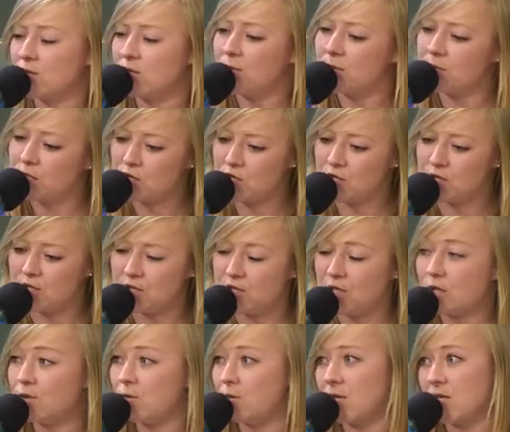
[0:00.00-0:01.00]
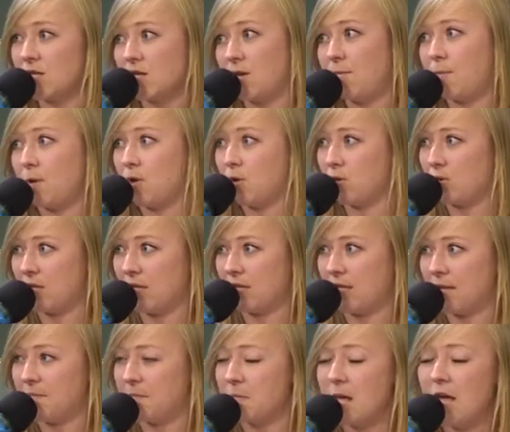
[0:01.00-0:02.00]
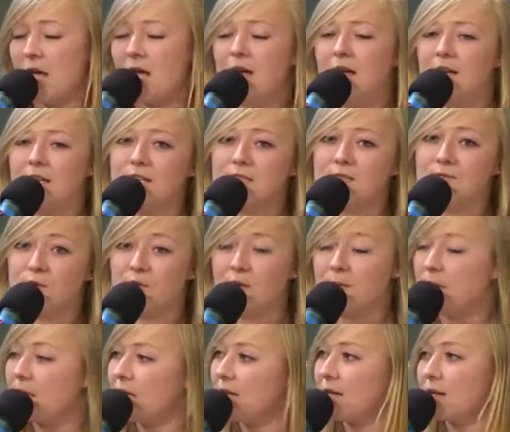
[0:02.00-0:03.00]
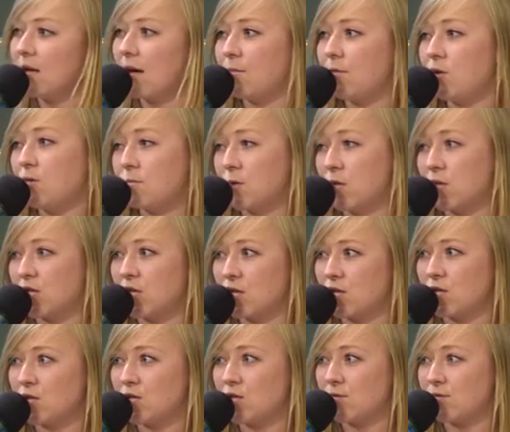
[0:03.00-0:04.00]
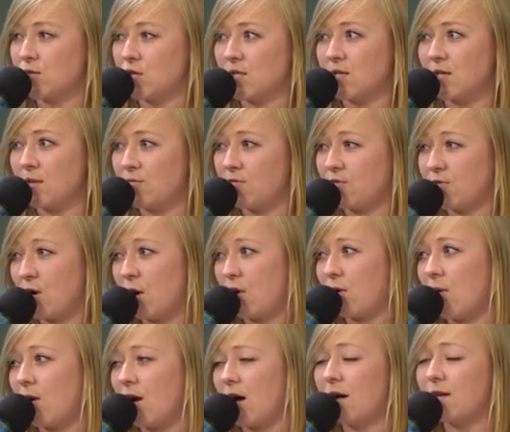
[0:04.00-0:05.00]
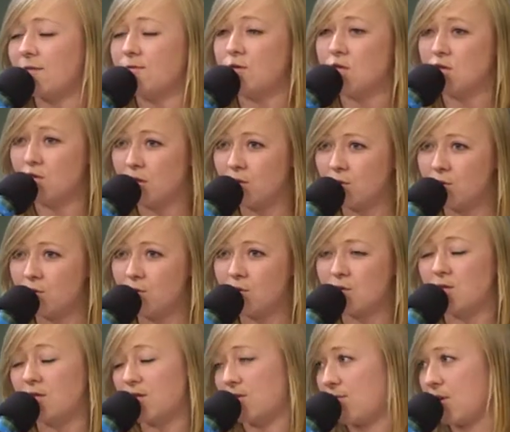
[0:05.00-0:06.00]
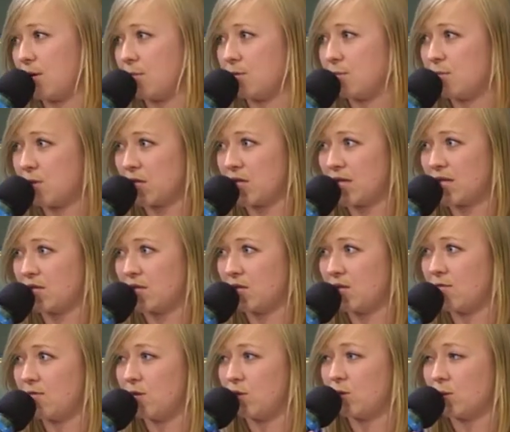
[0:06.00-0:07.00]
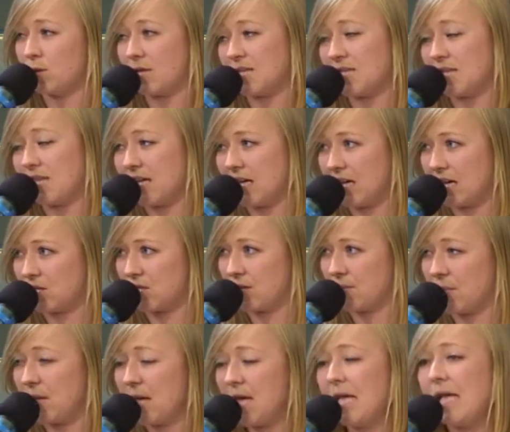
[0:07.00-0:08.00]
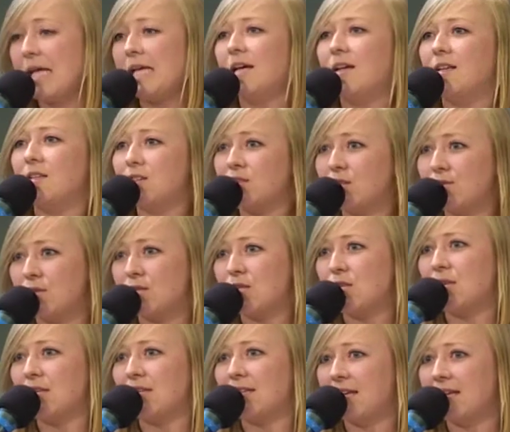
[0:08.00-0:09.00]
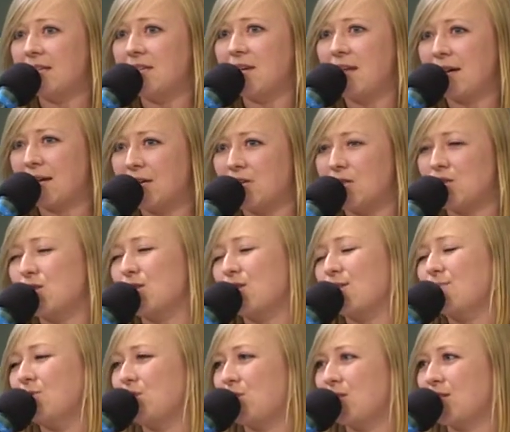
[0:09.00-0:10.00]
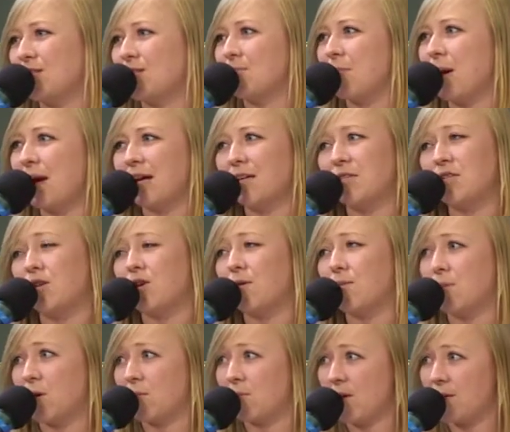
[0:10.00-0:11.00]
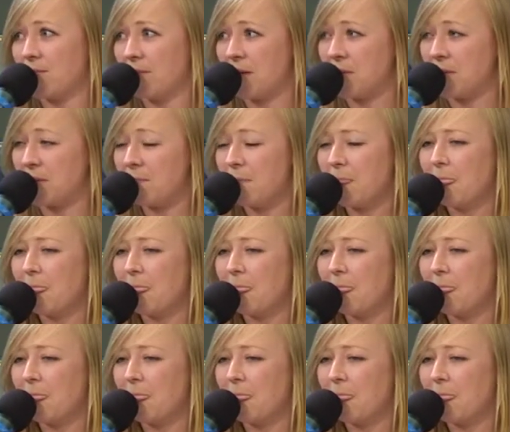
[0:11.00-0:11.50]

o mężczyźnie, który jest hipochondrykiem i swoimi lękami uprzykrza życie wszystkim w koło, a w szczególności swojemu przyjacielowi, który jest lekarzem. No i właśnie ten lekarz musi się zmagać z jego problemami.